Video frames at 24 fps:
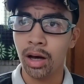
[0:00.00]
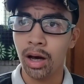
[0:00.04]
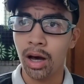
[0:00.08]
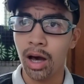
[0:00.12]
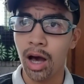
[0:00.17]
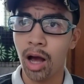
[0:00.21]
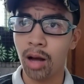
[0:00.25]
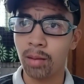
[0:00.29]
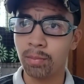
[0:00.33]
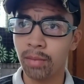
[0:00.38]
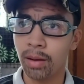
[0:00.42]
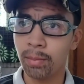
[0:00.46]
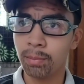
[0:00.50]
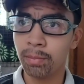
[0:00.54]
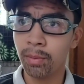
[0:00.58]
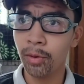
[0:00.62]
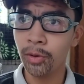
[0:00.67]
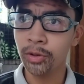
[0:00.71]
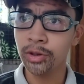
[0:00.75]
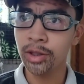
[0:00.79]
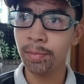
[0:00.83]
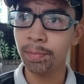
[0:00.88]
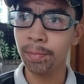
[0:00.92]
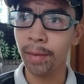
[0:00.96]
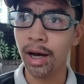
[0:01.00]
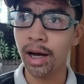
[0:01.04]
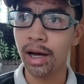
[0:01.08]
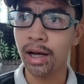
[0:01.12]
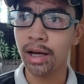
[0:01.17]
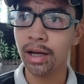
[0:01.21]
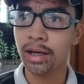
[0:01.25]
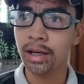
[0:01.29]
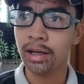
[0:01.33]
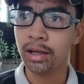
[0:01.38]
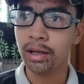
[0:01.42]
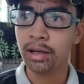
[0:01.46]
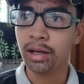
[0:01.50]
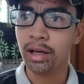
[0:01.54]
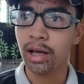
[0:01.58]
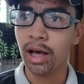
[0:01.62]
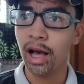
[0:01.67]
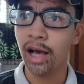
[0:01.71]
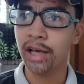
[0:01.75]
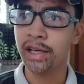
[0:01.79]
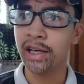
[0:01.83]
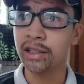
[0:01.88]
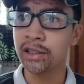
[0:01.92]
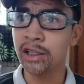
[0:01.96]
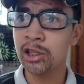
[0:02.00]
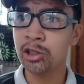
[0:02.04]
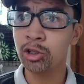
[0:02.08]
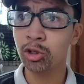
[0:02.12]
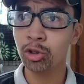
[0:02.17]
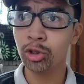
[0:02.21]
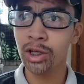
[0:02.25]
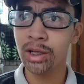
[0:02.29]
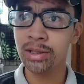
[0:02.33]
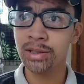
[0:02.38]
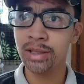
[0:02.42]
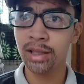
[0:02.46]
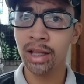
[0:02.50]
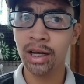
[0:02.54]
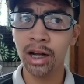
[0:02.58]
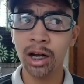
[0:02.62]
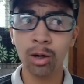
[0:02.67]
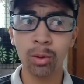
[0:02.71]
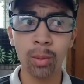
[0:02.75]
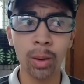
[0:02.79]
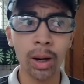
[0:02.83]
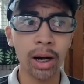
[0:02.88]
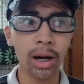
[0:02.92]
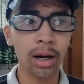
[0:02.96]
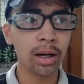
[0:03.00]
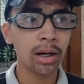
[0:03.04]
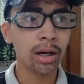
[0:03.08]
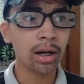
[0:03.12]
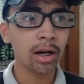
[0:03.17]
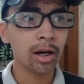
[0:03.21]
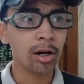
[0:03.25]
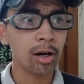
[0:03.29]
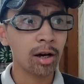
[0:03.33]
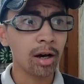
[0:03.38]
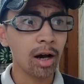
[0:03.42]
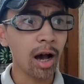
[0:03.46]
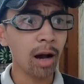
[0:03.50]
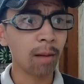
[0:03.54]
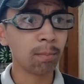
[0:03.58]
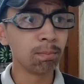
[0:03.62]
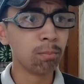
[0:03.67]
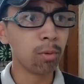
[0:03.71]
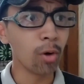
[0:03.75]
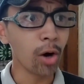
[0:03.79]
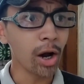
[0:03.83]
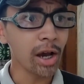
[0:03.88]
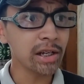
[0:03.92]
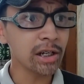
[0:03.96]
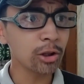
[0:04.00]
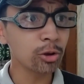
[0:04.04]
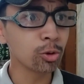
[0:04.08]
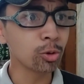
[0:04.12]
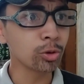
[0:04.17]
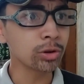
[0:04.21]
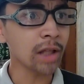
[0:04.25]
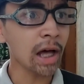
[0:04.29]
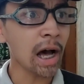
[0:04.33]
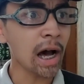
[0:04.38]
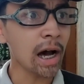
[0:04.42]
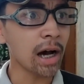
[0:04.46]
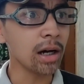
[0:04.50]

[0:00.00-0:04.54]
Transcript: Ang mabuti pa ay hatiin mo na sa tagawa ang buhay ng tuta.